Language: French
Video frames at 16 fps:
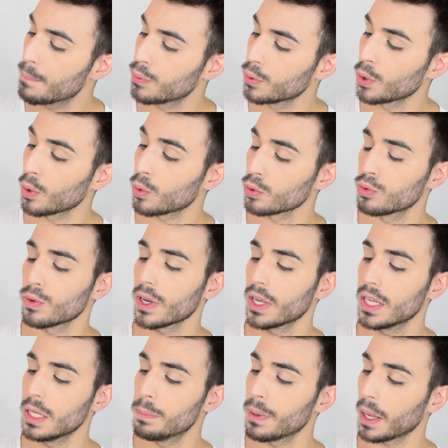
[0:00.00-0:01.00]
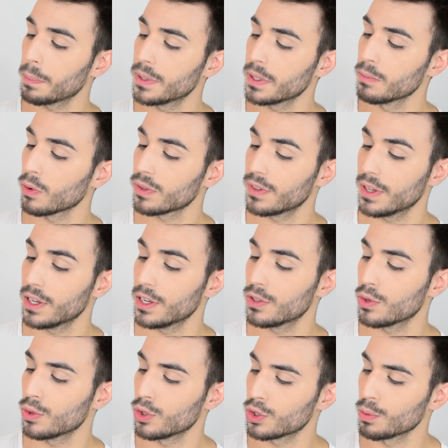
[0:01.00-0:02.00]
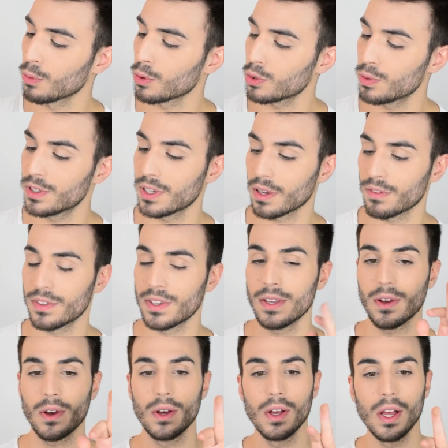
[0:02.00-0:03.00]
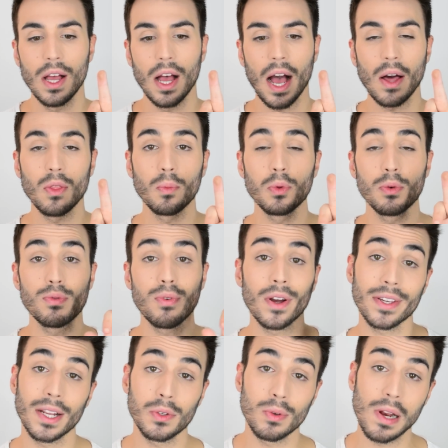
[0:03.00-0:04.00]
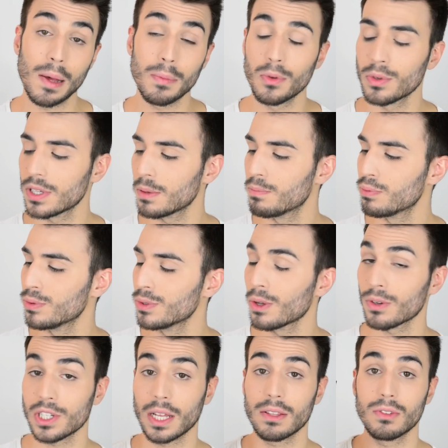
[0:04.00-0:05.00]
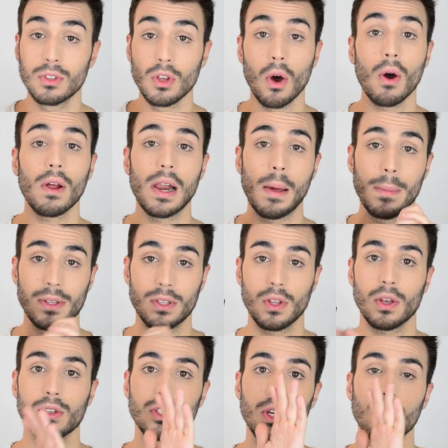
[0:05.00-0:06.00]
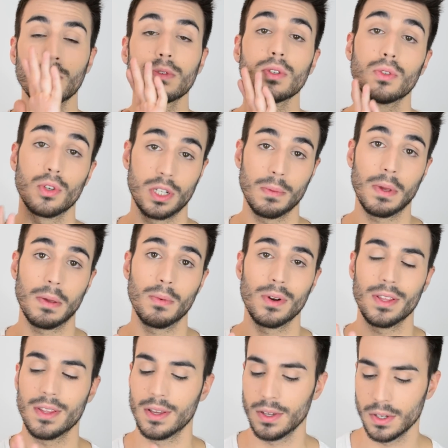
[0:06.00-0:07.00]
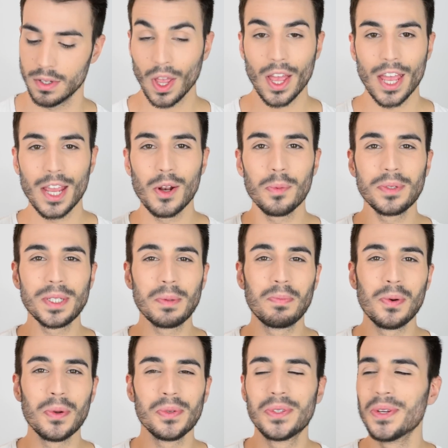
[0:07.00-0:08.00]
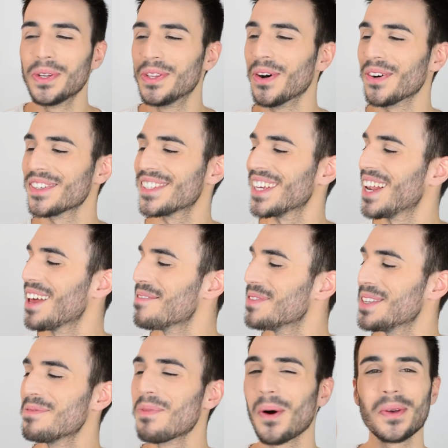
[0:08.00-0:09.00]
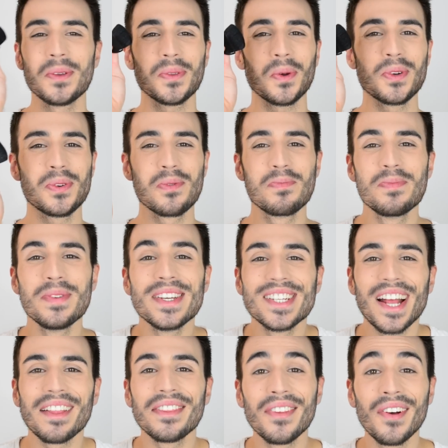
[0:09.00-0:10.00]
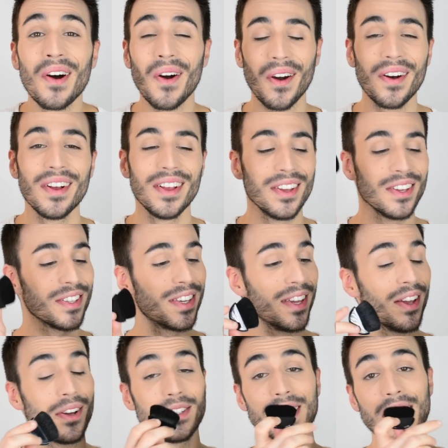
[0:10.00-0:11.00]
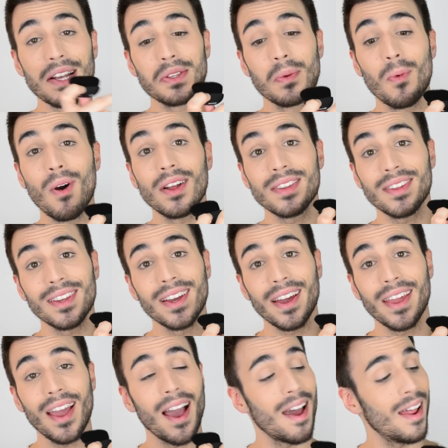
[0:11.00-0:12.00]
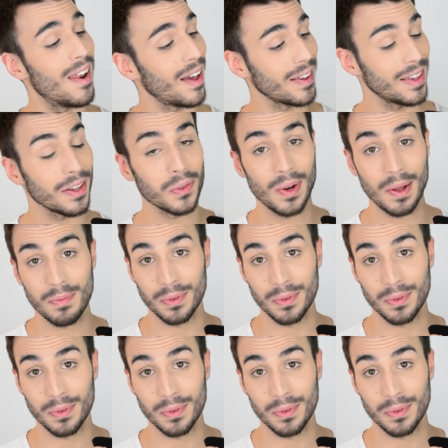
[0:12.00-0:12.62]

La poudre contour est hyper pigmentée, je, m'en suis servi euh, un nombre de fois incalculable de cette poudre. J'adore la Master Sculpt de chez Maybelline. Et le petit plus dedans, c'est la petite brosse trop choupie que j'adore, qui est euh, directement intégrée à l'arrière de